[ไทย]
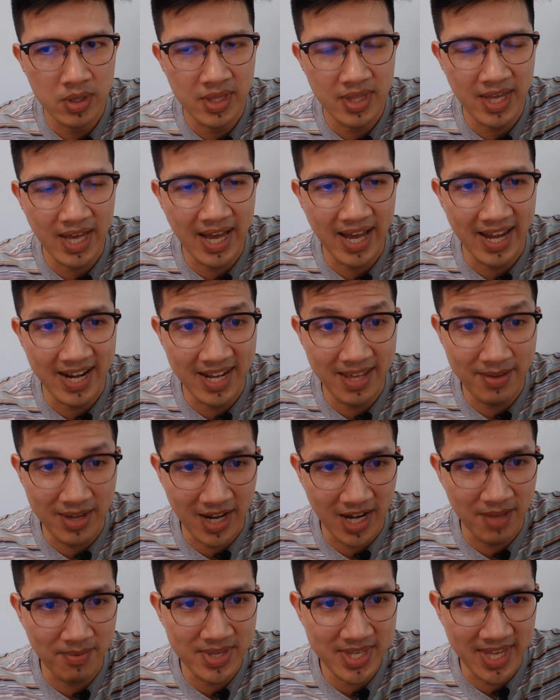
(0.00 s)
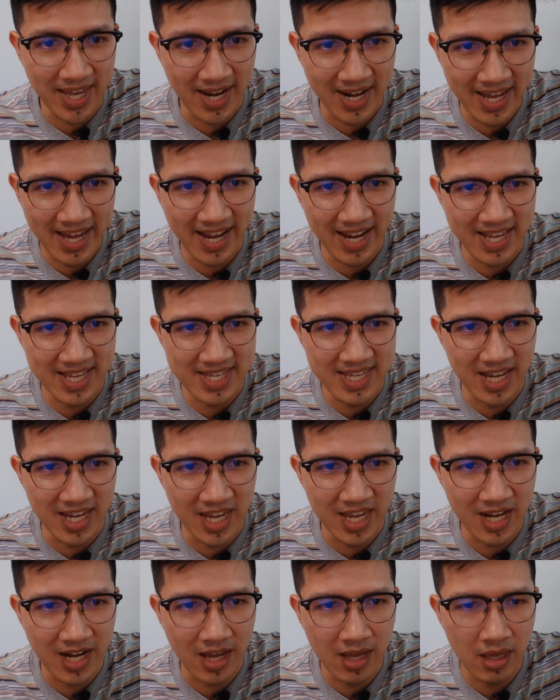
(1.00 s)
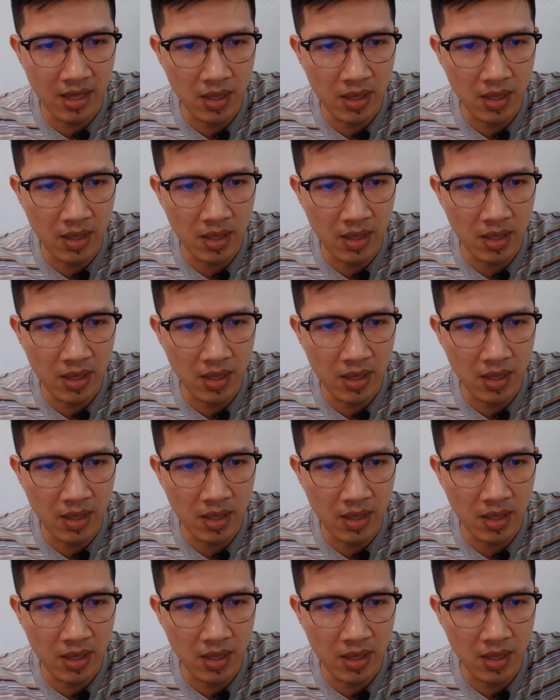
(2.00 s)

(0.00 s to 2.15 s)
อ่านี้อันนี้เป็นเสียงแรกจะเสียงนี้นะ